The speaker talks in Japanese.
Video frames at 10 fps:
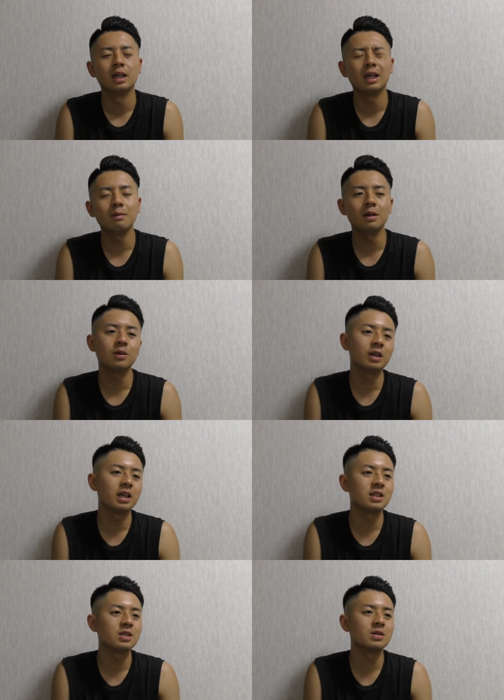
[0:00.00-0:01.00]
で今の
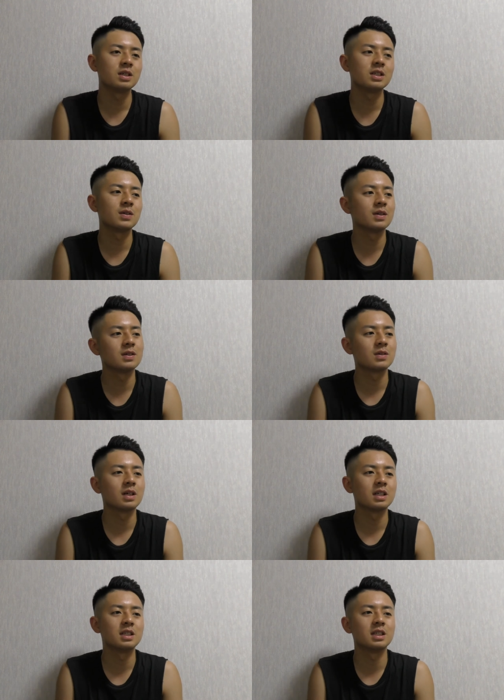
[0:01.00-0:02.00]
現状でストレスを
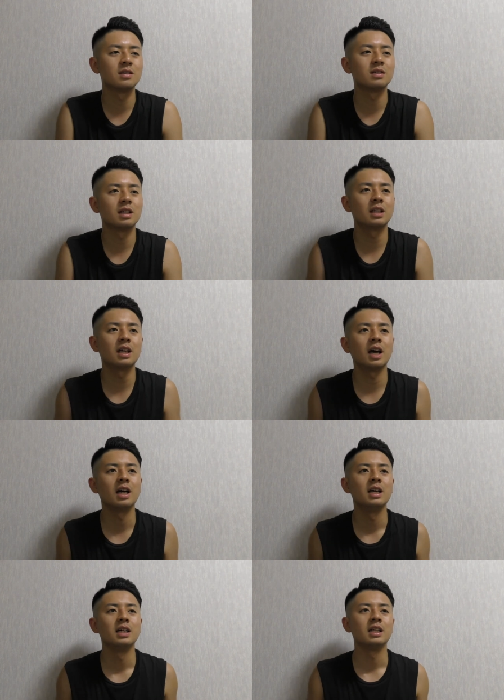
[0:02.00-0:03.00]
感じてるんだった
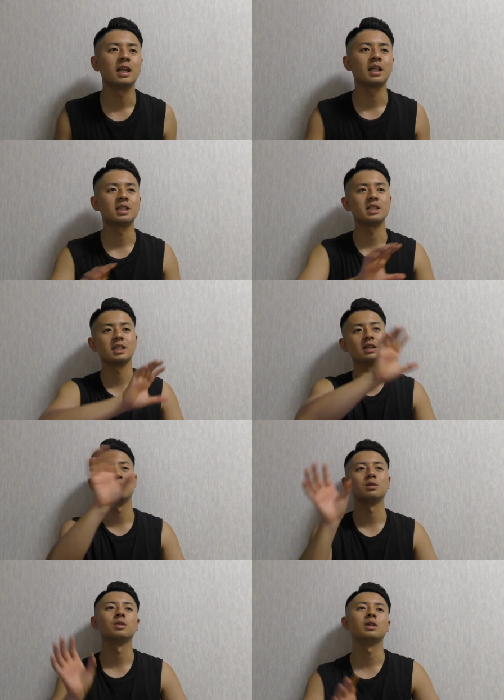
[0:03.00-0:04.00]
ら何か違う
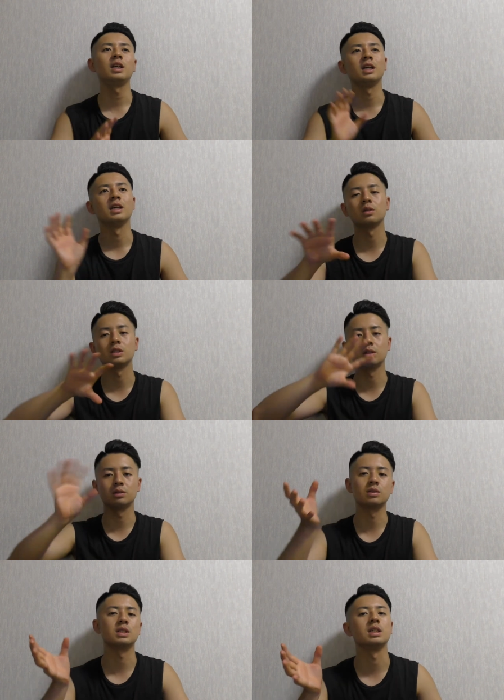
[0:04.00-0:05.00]
ものにこう
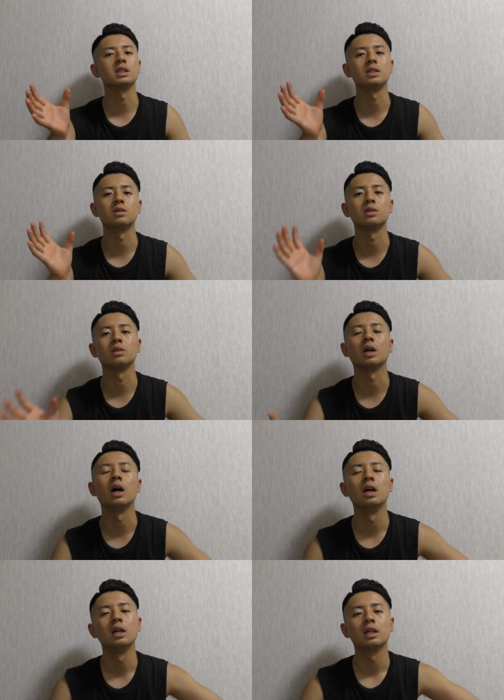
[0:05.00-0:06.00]
シフトチェンジするような
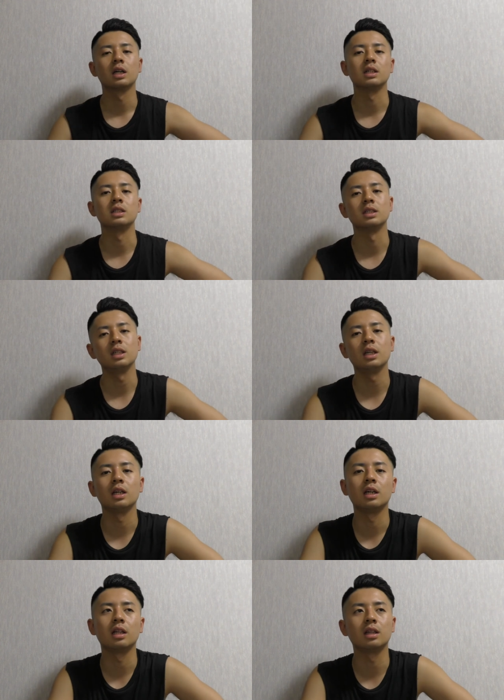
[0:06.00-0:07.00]
感じに
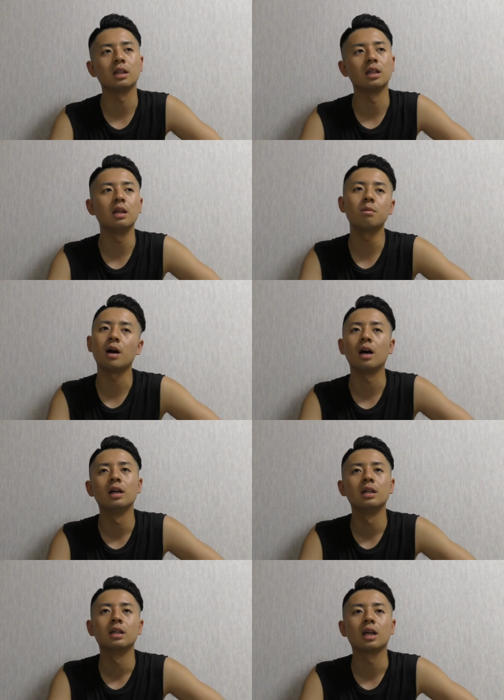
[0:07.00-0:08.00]
やれば
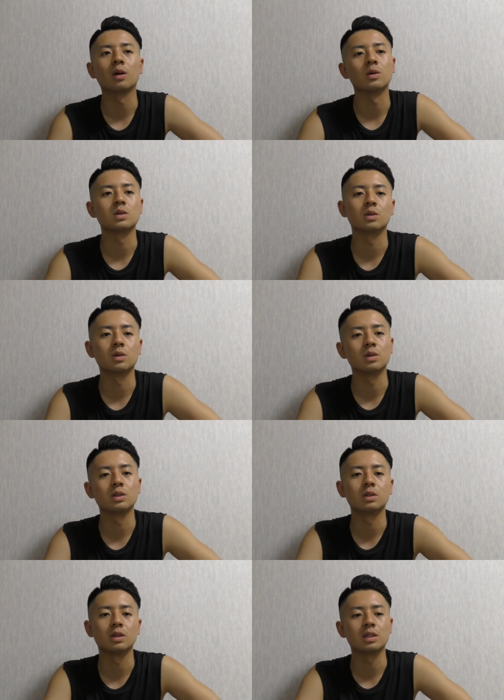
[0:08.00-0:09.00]
結構そ
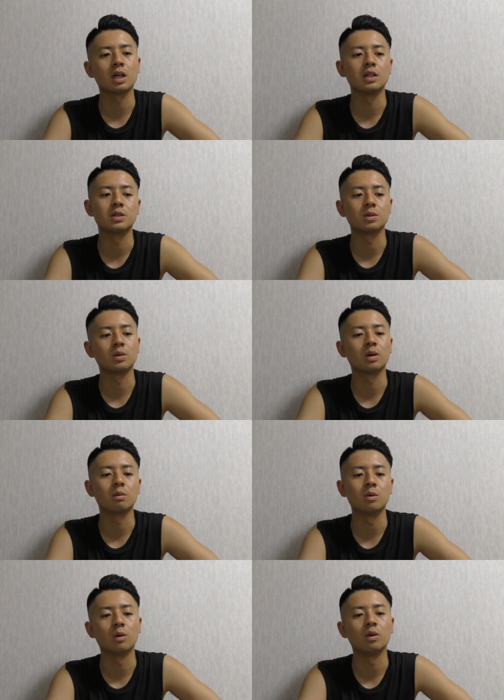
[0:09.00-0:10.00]
のストレス解消とか
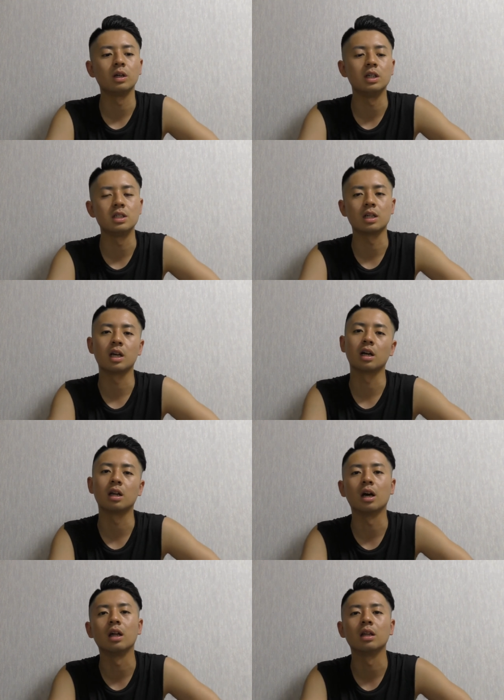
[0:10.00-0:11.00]
もいいんじゃないかな